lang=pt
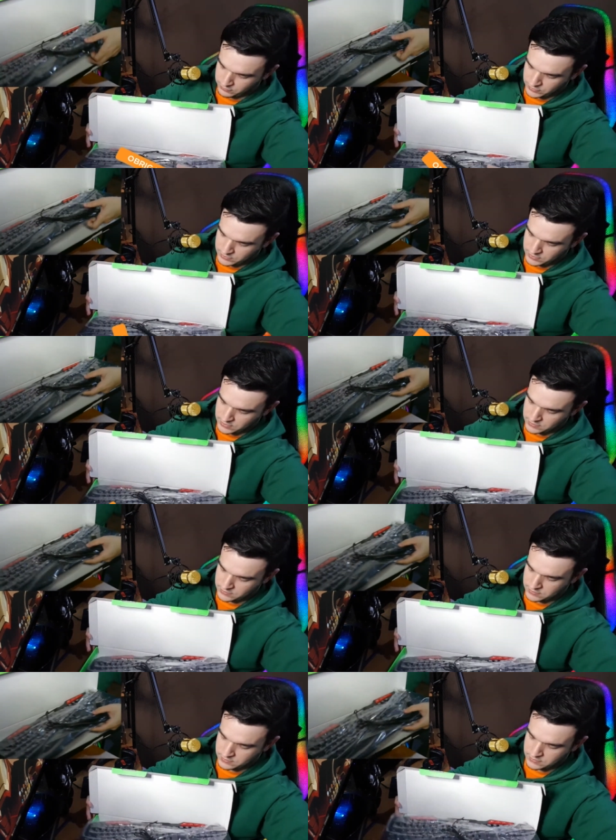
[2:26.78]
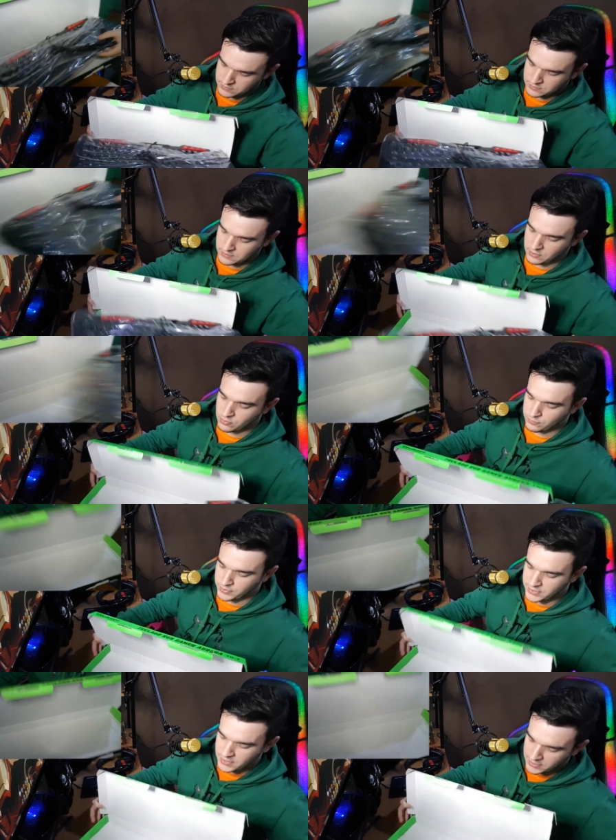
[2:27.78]
Vocês
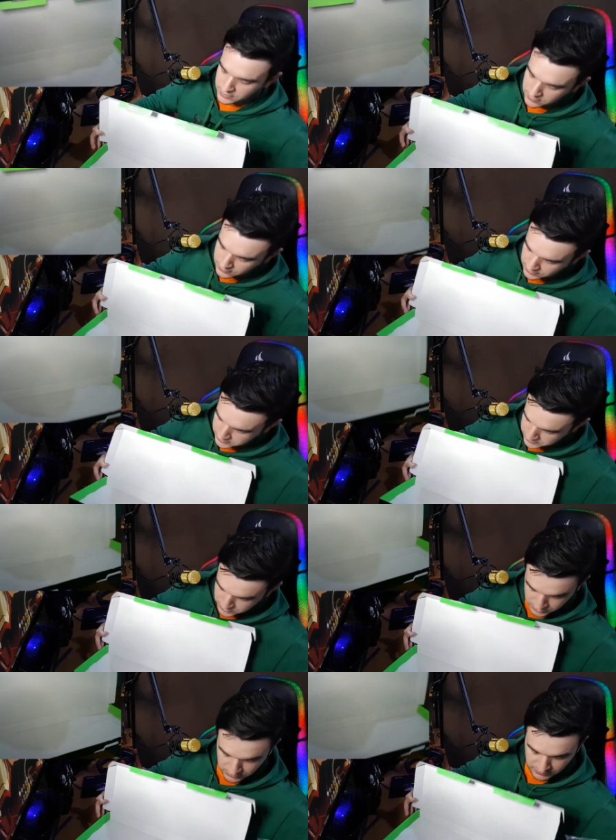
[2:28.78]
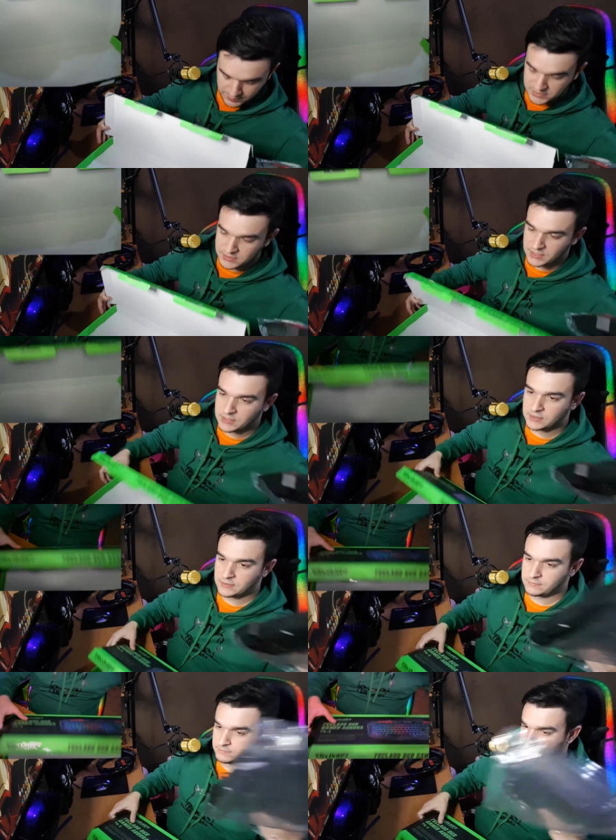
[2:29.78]
acompanharem. Na caixa não vem mais nada.